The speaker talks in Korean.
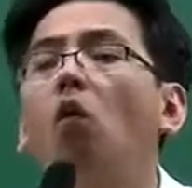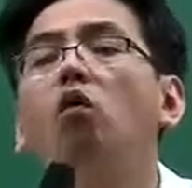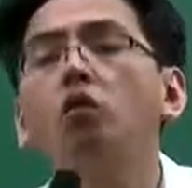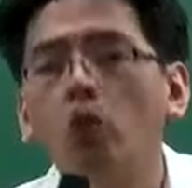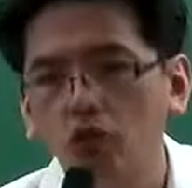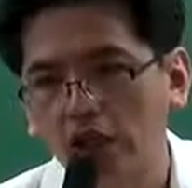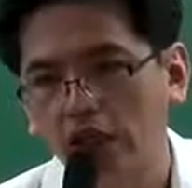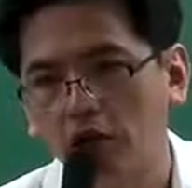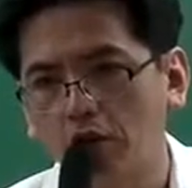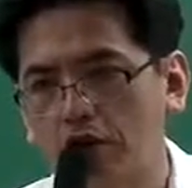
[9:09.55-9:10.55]

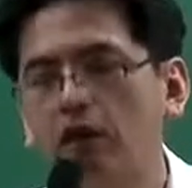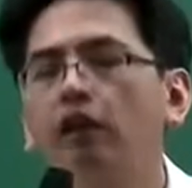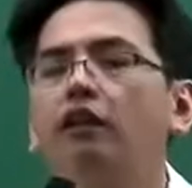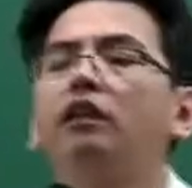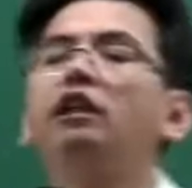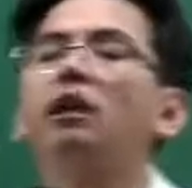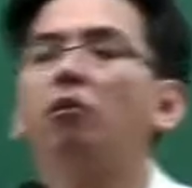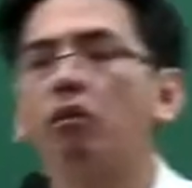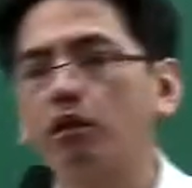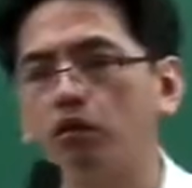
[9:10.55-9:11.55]
공동주택이라고 해서 틀리게
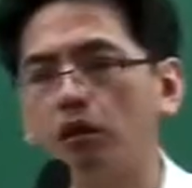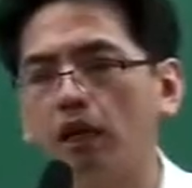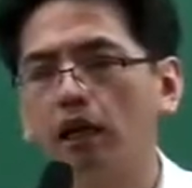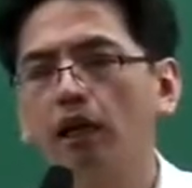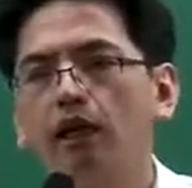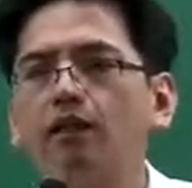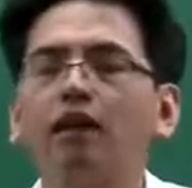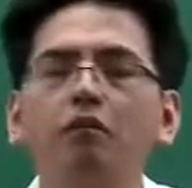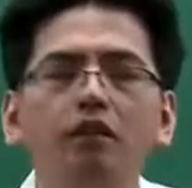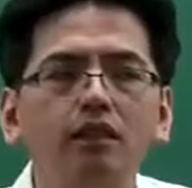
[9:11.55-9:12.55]
뽑아주거나
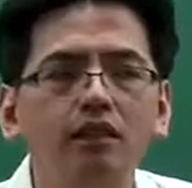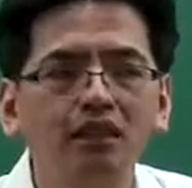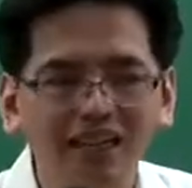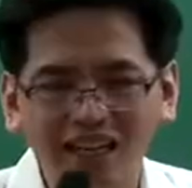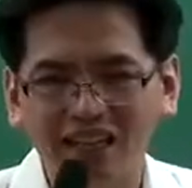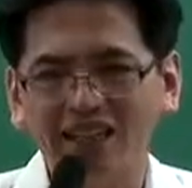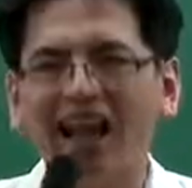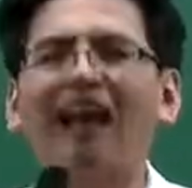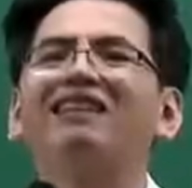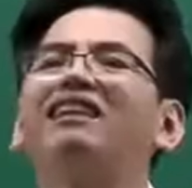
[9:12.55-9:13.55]
3층 이하의
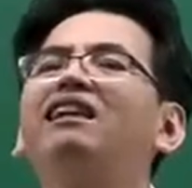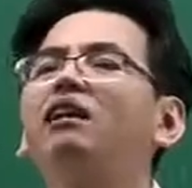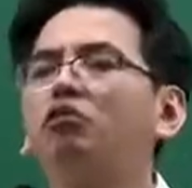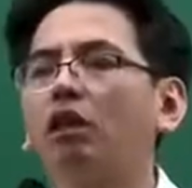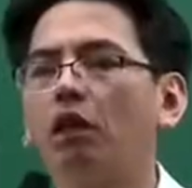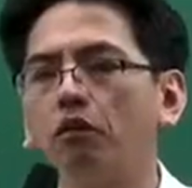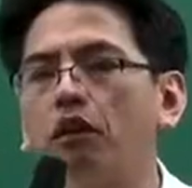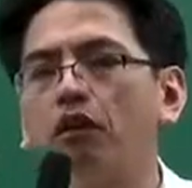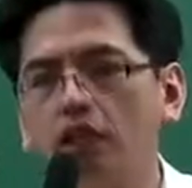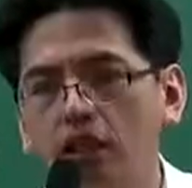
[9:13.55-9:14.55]
다세대주택이라고
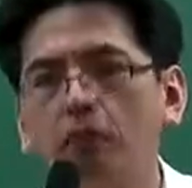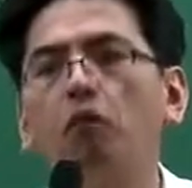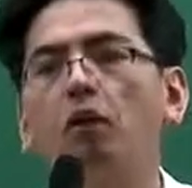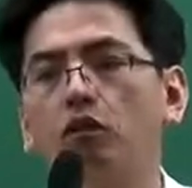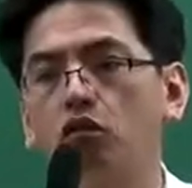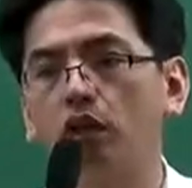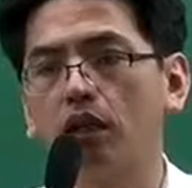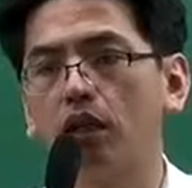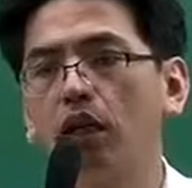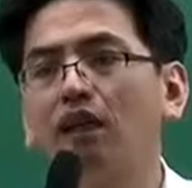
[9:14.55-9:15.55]
해서 틀리게
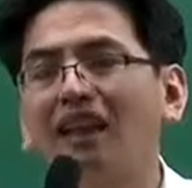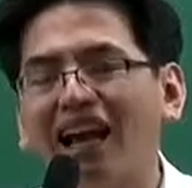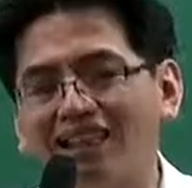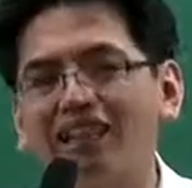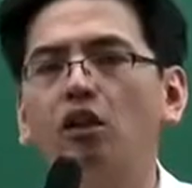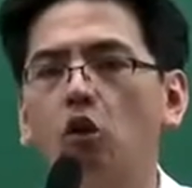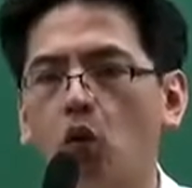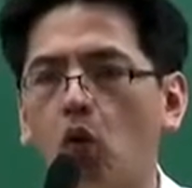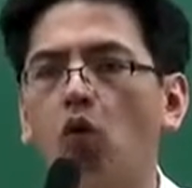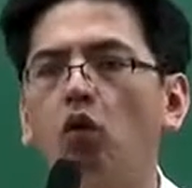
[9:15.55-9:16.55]
뽑아주거나 다세대도
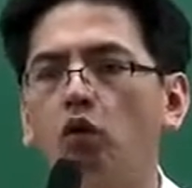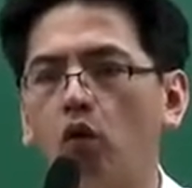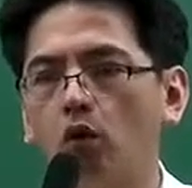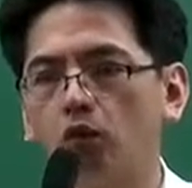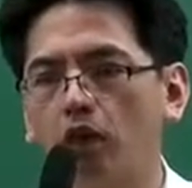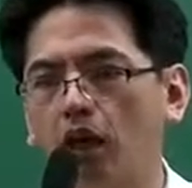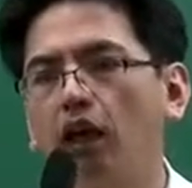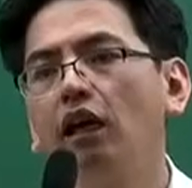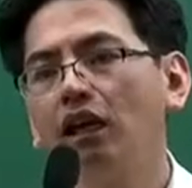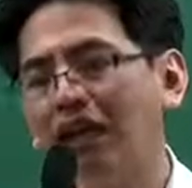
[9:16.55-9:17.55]

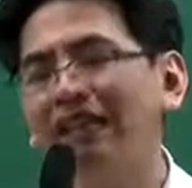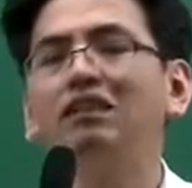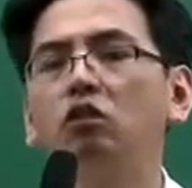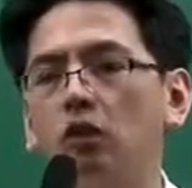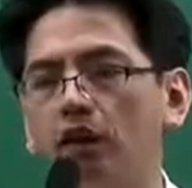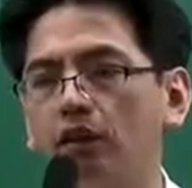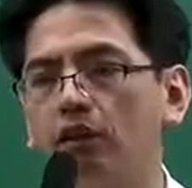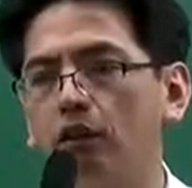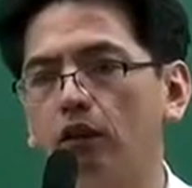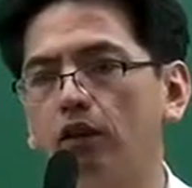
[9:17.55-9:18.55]
공동주택의
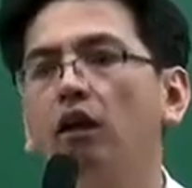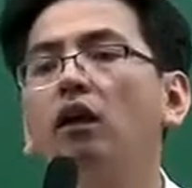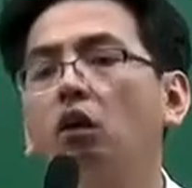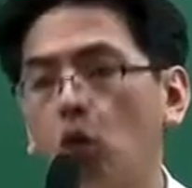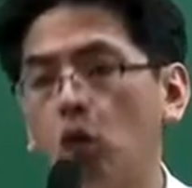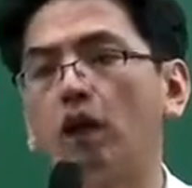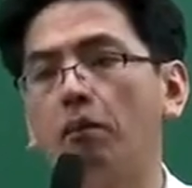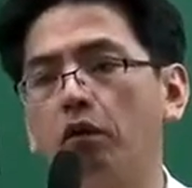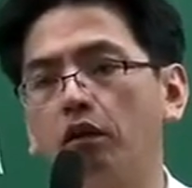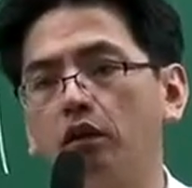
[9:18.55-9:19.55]
일종이거든요. 그래서 요거 하나
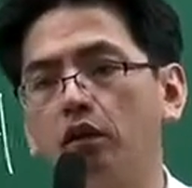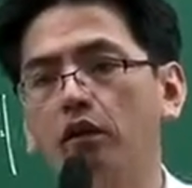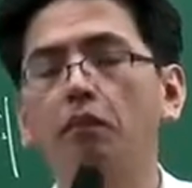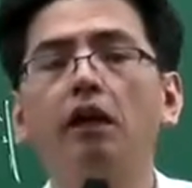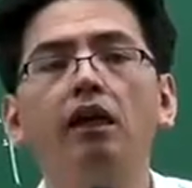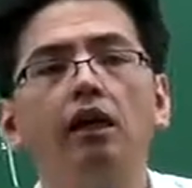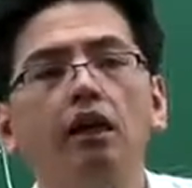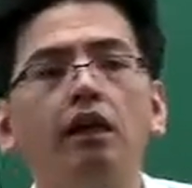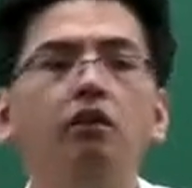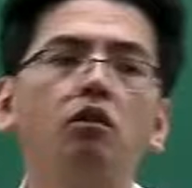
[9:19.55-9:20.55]
포인트. 그다음에
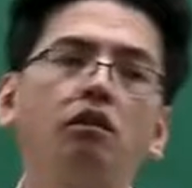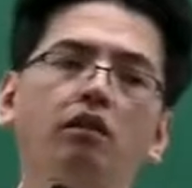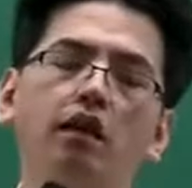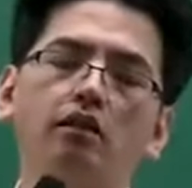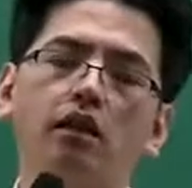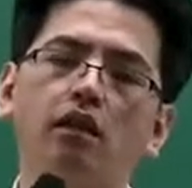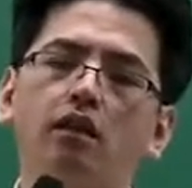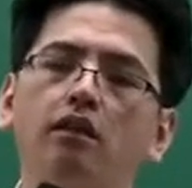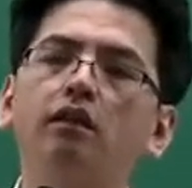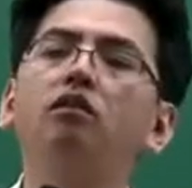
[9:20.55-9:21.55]
일종 근생세는
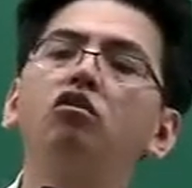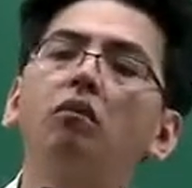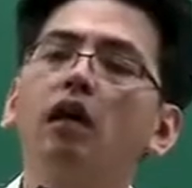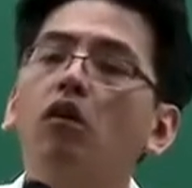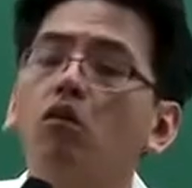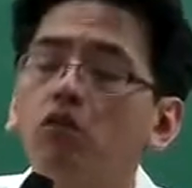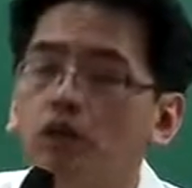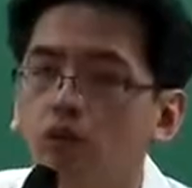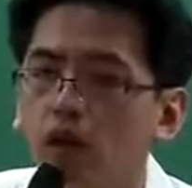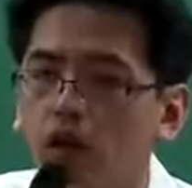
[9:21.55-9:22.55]
층수만 갖고
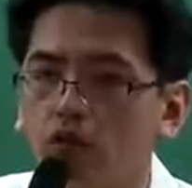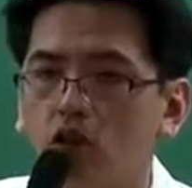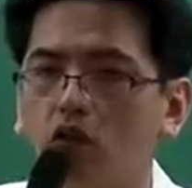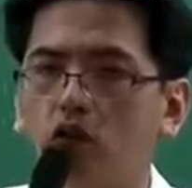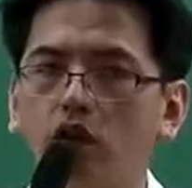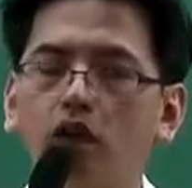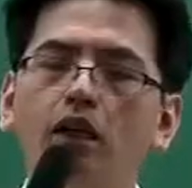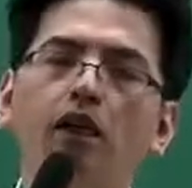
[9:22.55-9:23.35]
문제 구성을 할 수 있고요.